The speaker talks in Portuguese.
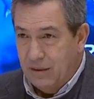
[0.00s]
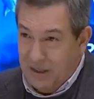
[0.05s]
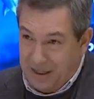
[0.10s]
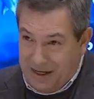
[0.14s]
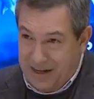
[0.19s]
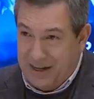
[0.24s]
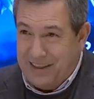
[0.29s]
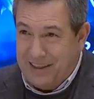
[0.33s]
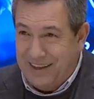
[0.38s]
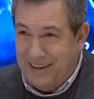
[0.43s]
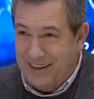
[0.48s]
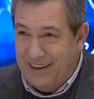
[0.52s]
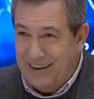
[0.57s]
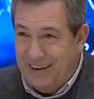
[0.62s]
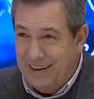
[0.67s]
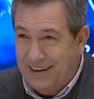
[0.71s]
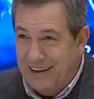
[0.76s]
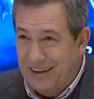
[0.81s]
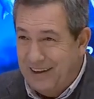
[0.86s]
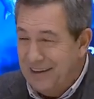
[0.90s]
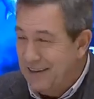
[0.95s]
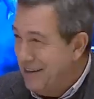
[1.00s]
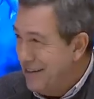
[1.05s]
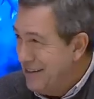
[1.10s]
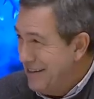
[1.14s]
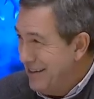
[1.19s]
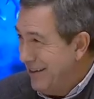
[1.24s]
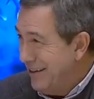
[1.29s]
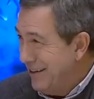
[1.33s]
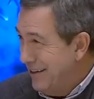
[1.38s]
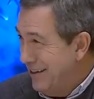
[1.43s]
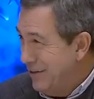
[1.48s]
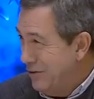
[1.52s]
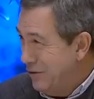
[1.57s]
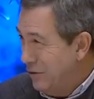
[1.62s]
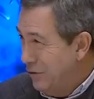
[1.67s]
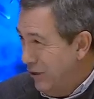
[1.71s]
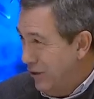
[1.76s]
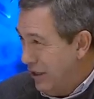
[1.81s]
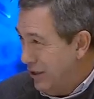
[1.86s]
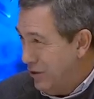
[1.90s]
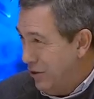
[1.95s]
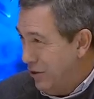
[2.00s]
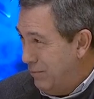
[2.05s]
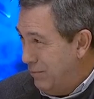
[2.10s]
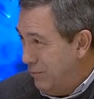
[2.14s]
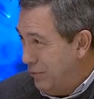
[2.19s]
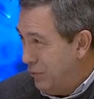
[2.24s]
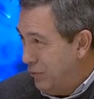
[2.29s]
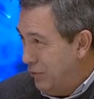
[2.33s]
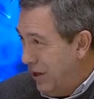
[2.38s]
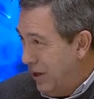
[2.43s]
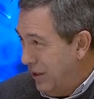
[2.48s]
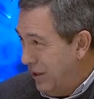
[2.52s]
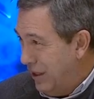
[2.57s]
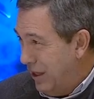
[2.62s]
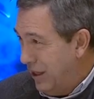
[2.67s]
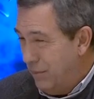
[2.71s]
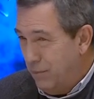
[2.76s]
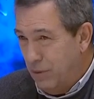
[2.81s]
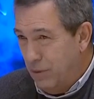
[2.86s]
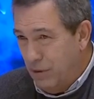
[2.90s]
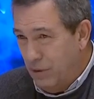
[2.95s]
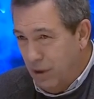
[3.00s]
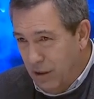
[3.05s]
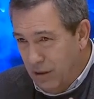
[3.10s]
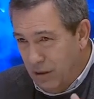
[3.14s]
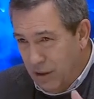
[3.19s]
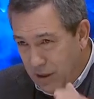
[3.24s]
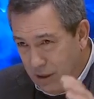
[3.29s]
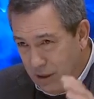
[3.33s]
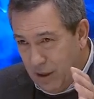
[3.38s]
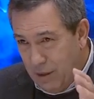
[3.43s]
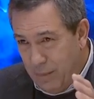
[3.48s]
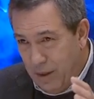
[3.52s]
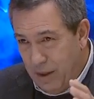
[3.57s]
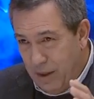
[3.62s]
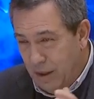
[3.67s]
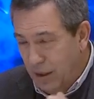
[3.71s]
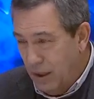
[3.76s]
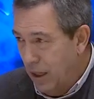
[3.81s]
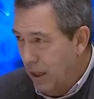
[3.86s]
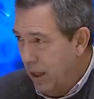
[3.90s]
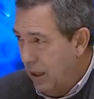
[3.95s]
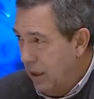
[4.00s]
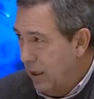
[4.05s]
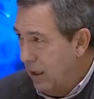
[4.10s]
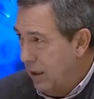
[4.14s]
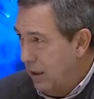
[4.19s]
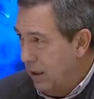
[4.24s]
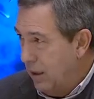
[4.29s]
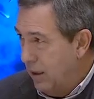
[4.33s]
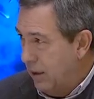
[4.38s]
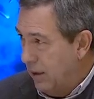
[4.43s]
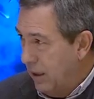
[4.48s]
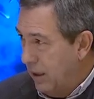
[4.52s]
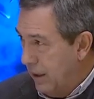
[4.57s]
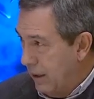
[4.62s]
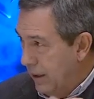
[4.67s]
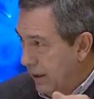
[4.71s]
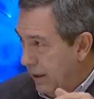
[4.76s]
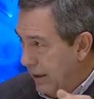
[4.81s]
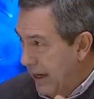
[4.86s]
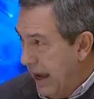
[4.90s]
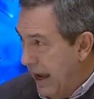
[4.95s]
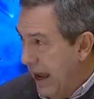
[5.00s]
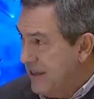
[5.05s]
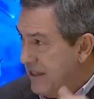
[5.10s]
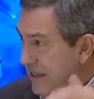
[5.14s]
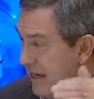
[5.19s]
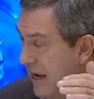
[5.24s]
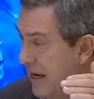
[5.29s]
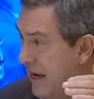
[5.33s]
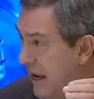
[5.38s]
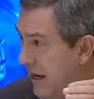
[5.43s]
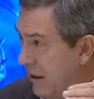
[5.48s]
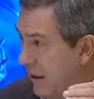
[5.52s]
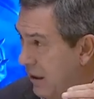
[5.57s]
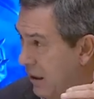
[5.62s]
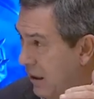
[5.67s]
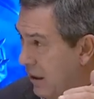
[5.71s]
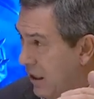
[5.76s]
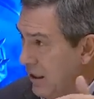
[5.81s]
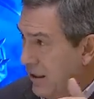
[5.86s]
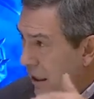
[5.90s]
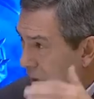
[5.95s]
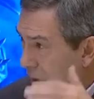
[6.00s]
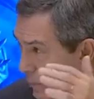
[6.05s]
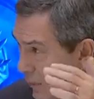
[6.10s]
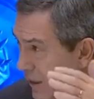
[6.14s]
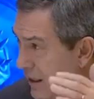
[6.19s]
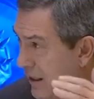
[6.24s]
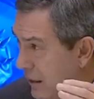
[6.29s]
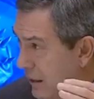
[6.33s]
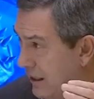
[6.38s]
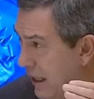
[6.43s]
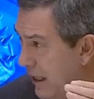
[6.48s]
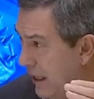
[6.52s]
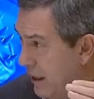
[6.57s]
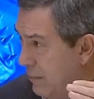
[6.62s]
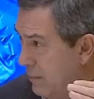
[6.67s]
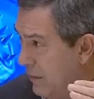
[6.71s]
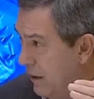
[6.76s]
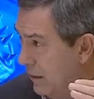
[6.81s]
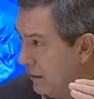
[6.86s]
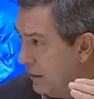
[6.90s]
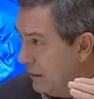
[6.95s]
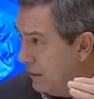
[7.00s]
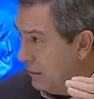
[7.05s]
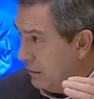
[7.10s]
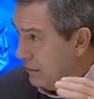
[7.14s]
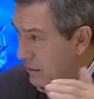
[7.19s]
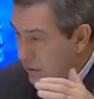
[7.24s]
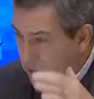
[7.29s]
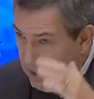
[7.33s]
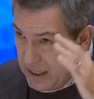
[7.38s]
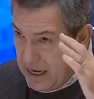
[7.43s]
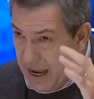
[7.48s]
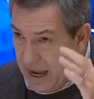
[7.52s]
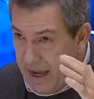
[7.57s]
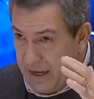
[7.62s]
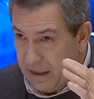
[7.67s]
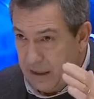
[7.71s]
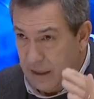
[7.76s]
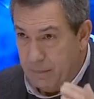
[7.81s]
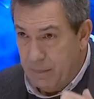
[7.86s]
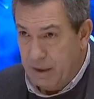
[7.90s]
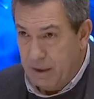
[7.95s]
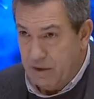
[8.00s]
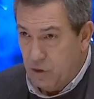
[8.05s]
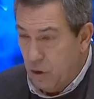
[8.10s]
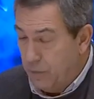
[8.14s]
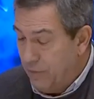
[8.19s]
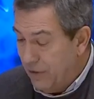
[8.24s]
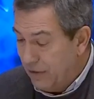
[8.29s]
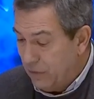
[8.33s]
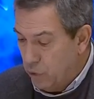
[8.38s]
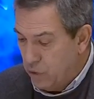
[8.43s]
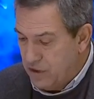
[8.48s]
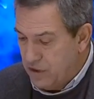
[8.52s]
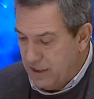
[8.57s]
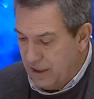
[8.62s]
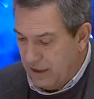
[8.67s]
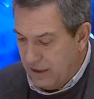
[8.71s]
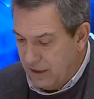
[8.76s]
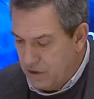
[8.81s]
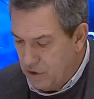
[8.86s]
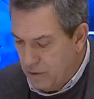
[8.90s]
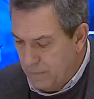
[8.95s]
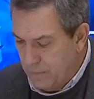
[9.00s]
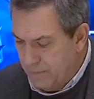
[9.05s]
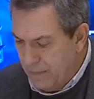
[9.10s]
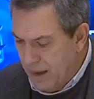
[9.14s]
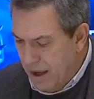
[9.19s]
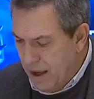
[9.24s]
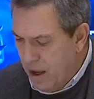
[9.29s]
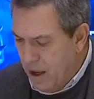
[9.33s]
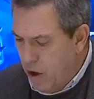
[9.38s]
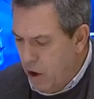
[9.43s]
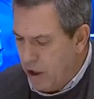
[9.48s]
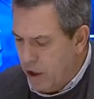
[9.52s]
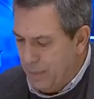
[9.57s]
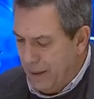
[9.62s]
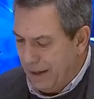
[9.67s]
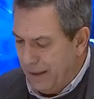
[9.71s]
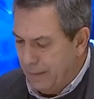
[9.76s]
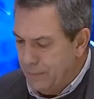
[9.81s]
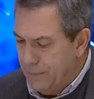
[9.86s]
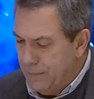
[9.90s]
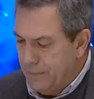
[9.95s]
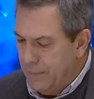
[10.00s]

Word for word: da cartilha, dizer que isto não era só em Portugal que era pioneiro, era também eh, se calhar interplanetariamente. Se calhar também, só faltou dizer isso. Ora bem,